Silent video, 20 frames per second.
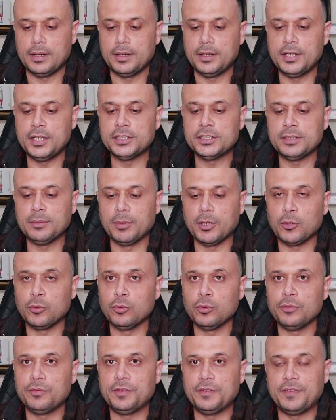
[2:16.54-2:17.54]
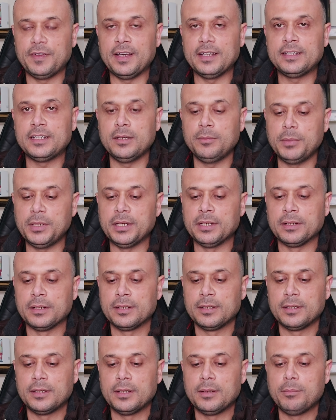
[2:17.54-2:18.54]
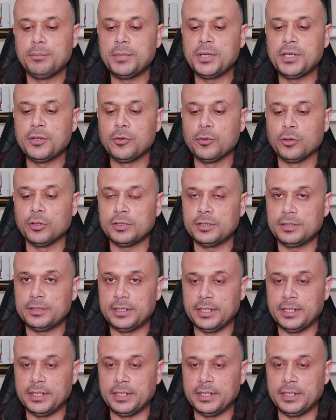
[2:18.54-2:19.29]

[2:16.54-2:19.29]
نيجي برضه في فئة المي مي نوت